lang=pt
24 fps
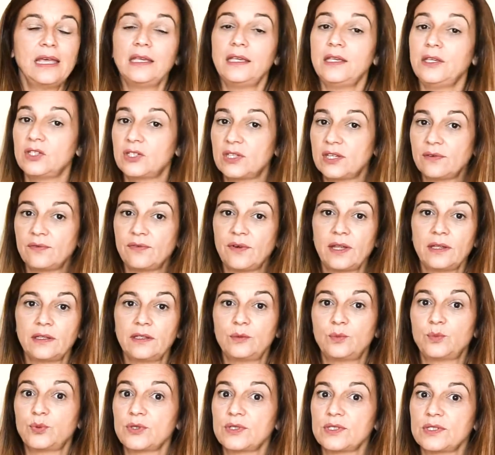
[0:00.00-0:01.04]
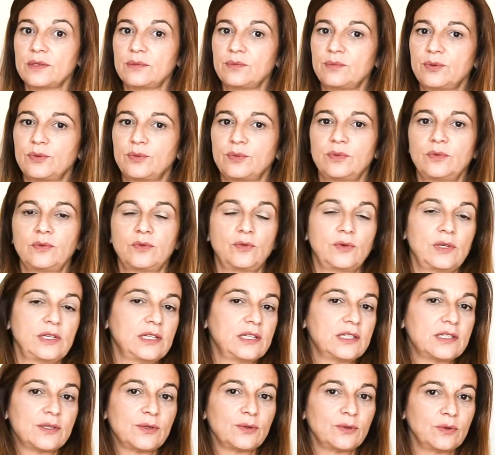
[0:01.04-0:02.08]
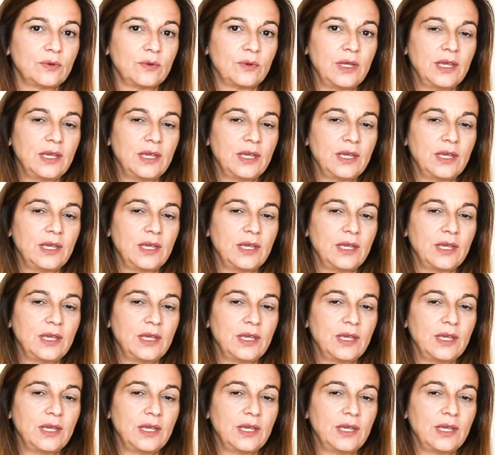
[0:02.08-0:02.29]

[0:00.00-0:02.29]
Isto é válido, por exemplo, no início do